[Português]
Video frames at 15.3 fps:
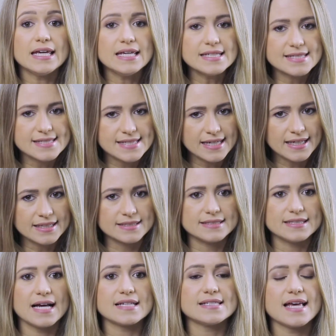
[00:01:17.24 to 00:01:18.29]
e sim
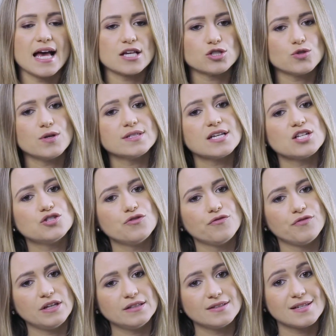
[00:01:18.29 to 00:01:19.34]
das reações
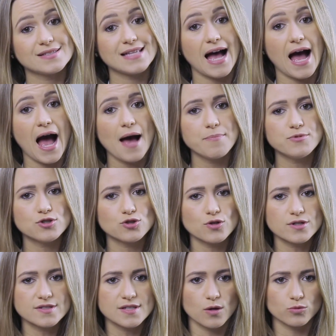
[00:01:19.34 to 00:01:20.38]
advindas da
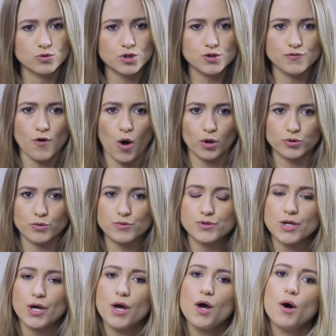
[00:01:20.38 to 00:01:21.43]
absorção dos
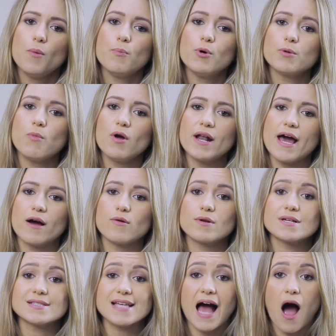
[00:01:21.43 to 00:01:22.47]
fótons por
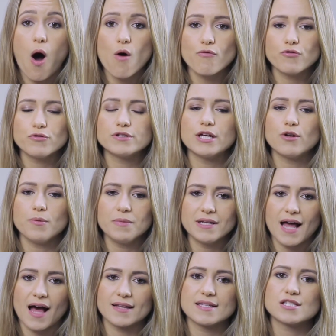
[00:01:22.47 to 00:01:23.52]
moléculas alvo
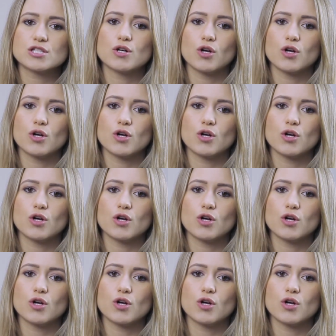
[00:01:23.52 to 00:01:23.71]
denominadas